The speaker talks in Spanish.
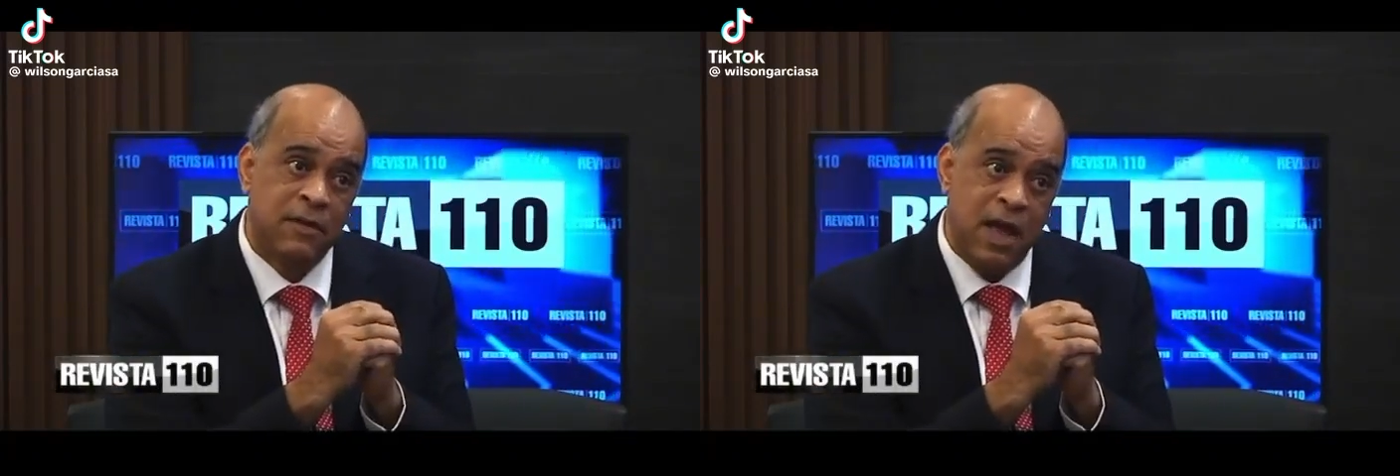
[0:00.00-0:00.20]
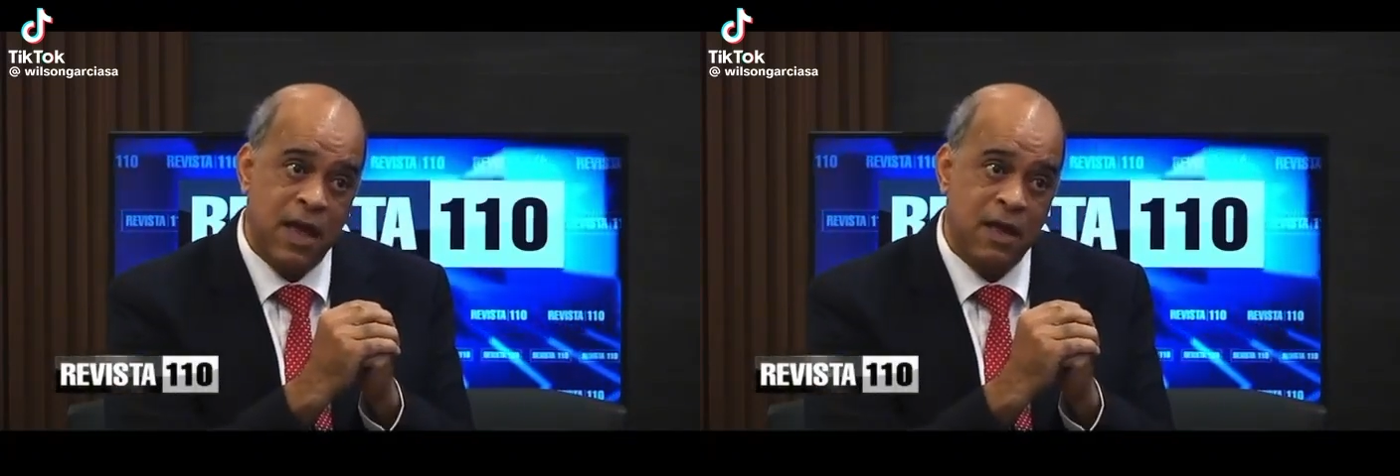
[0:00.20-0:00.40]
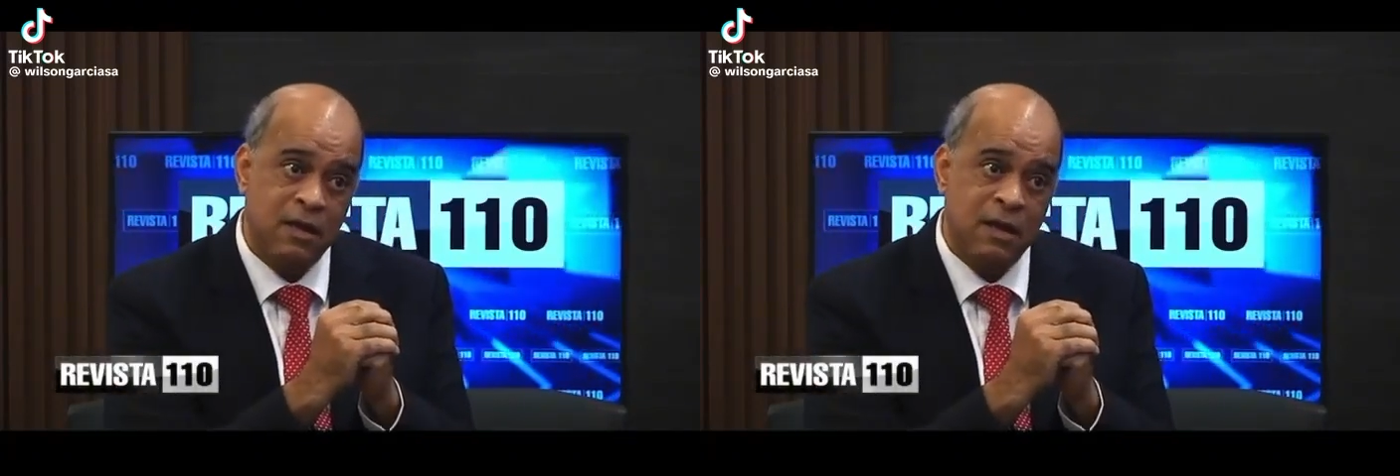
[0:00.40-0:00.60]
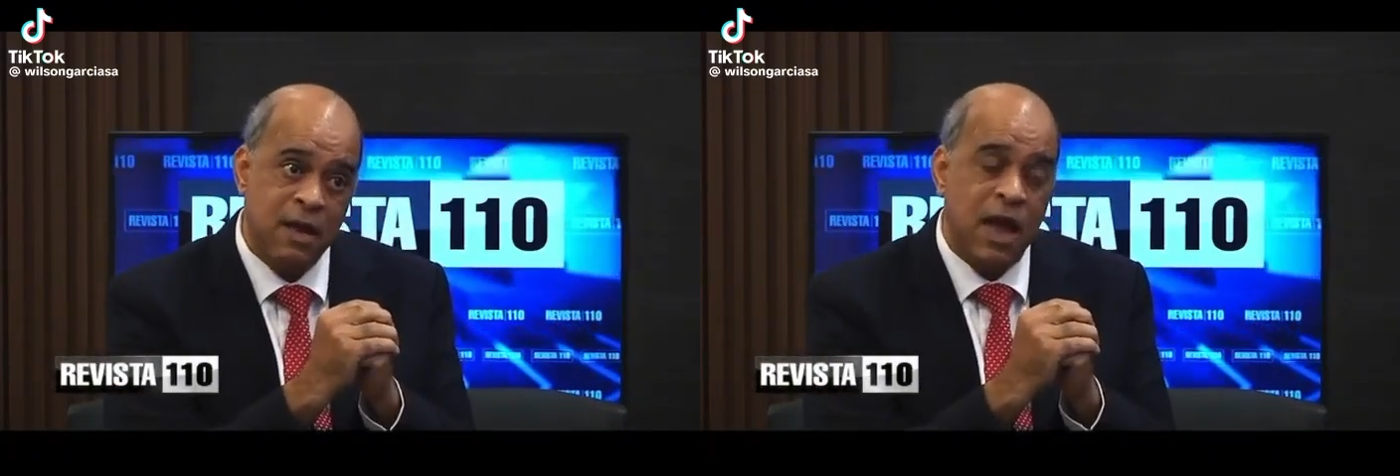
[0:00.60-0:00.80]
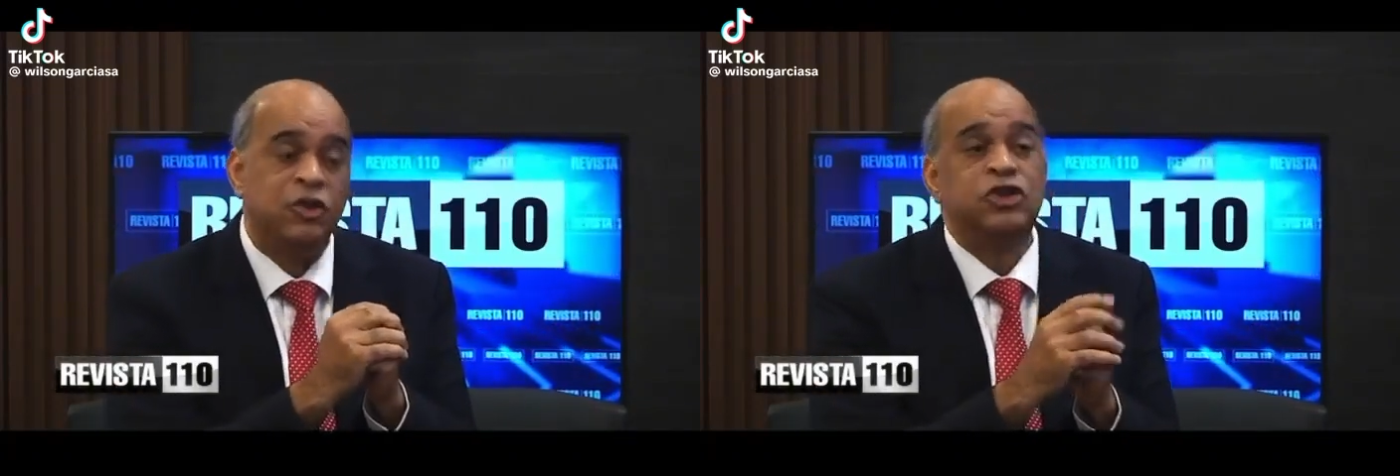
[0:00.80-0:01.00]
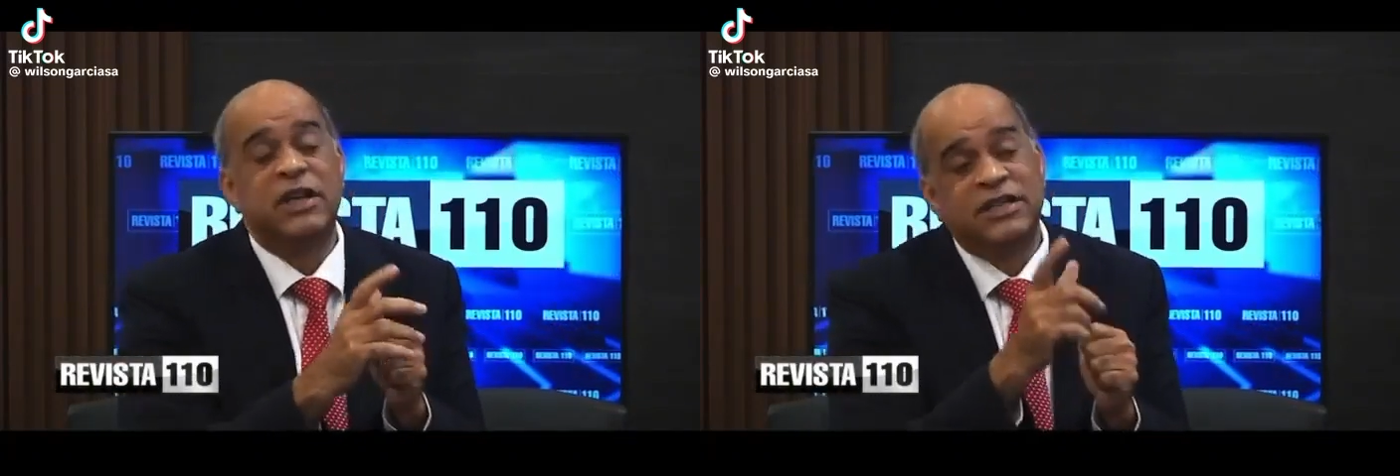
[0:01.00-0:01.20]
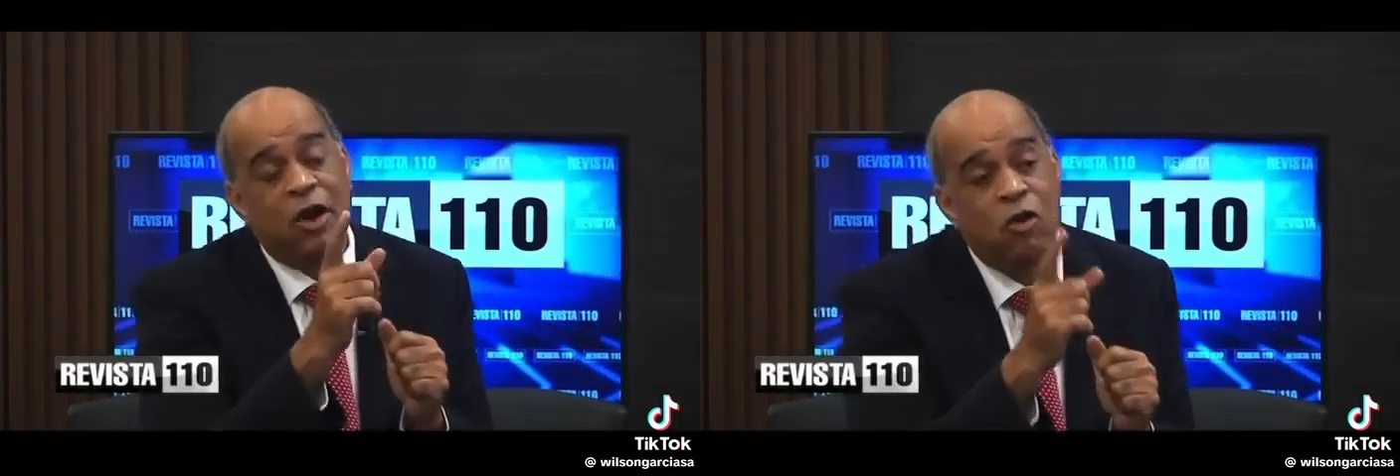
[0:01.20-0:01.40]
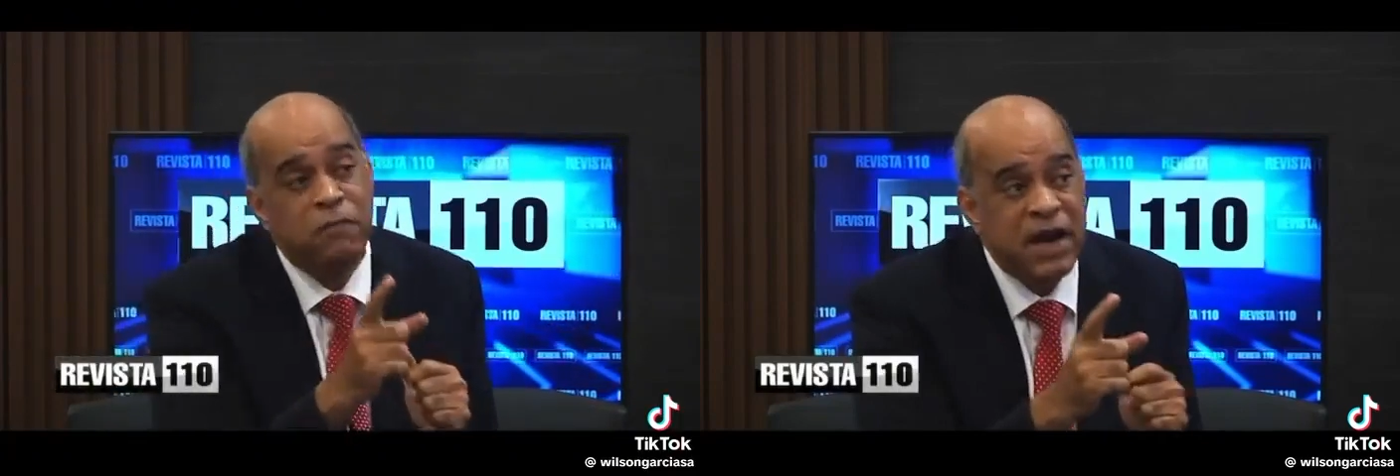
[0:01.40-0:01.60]
¿eh? Entonces
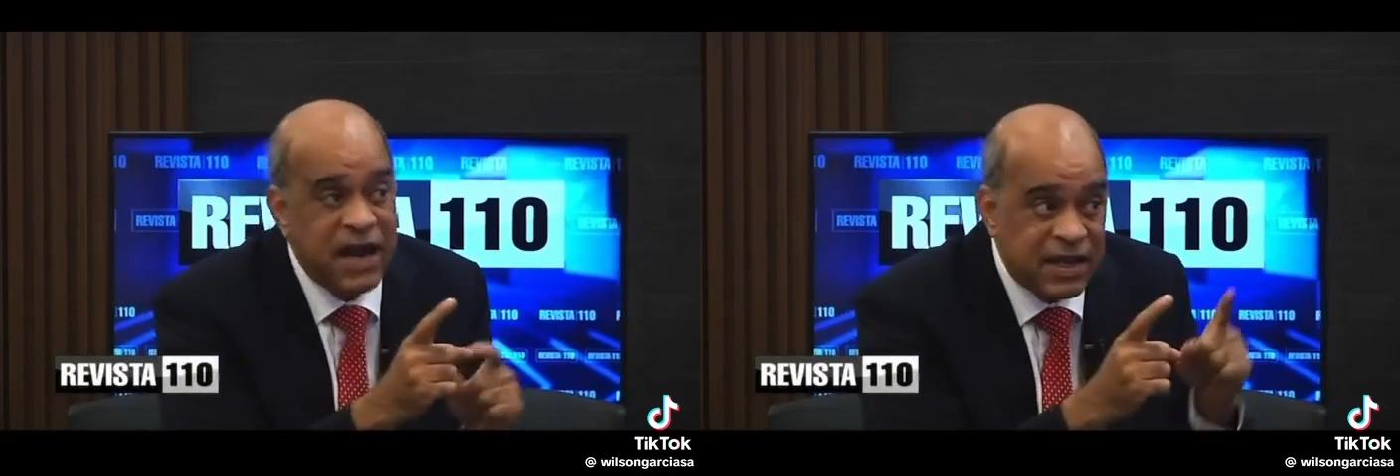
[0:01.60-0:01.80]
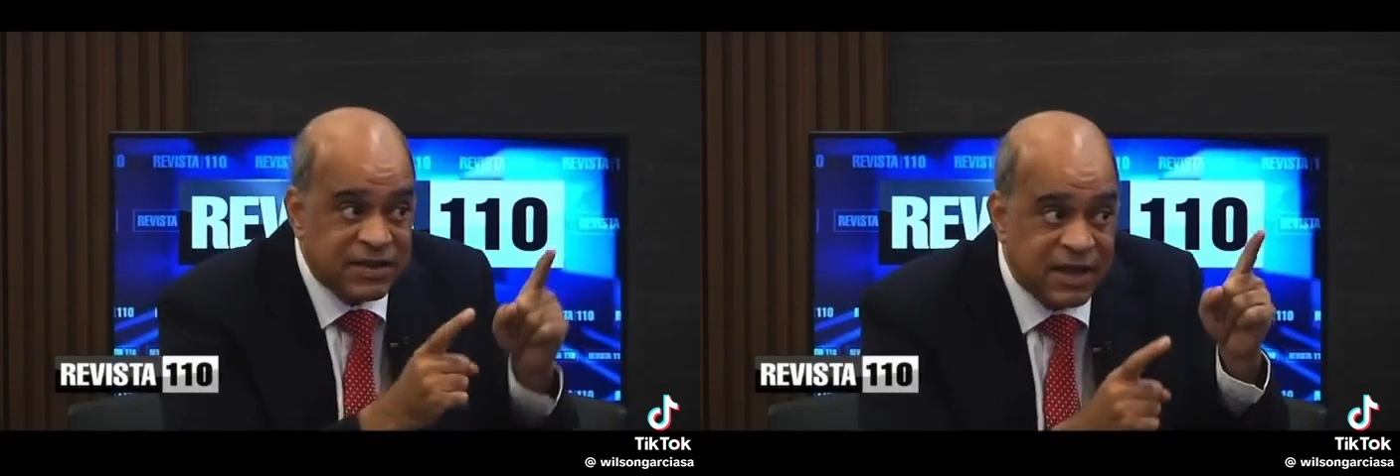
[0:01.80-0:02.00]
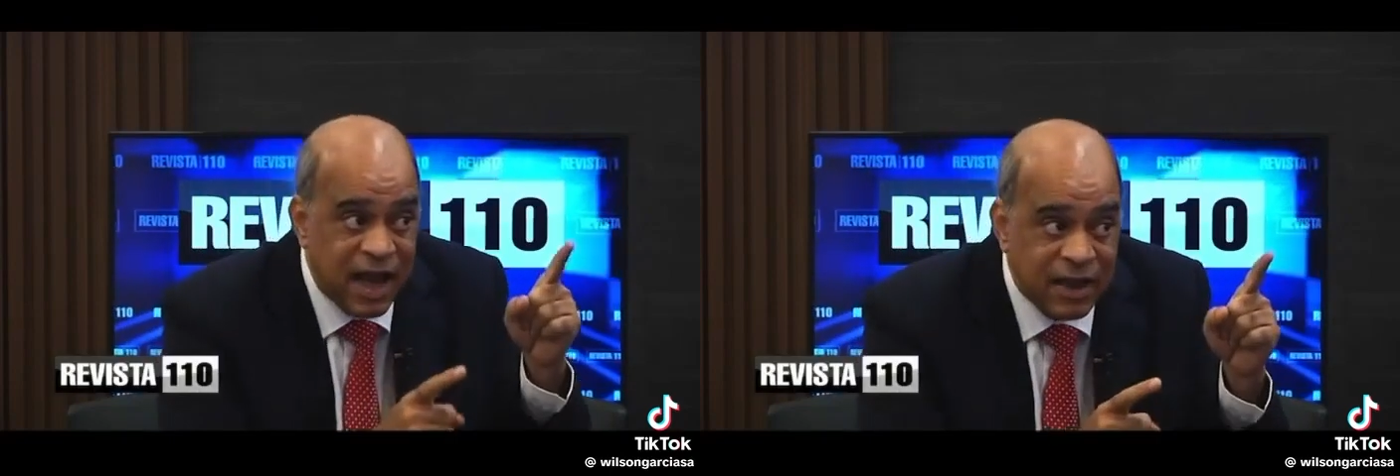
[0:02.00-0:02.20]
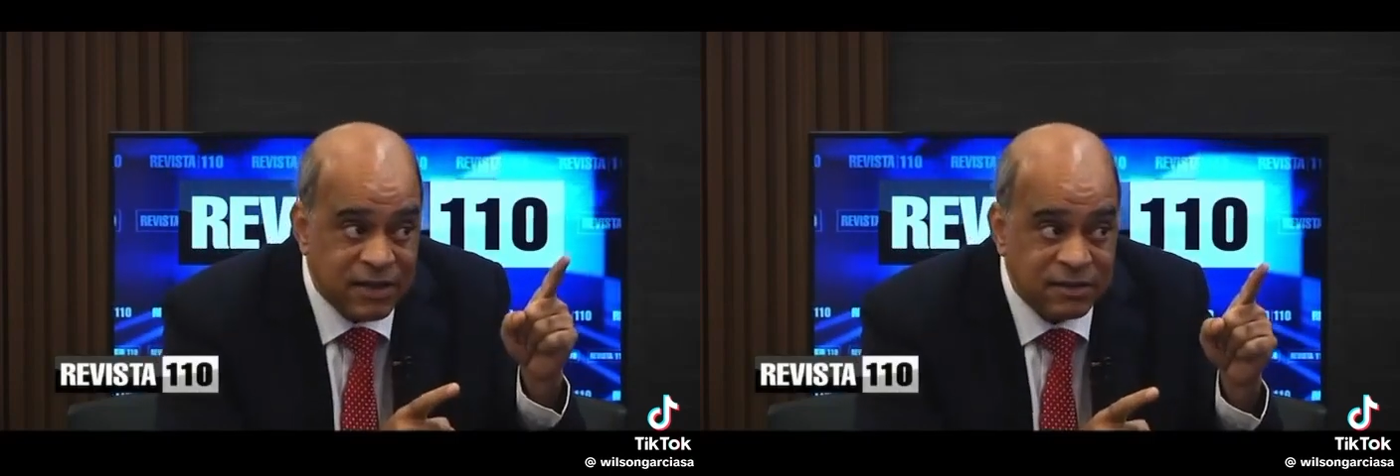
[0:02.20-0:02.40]
esa convergencia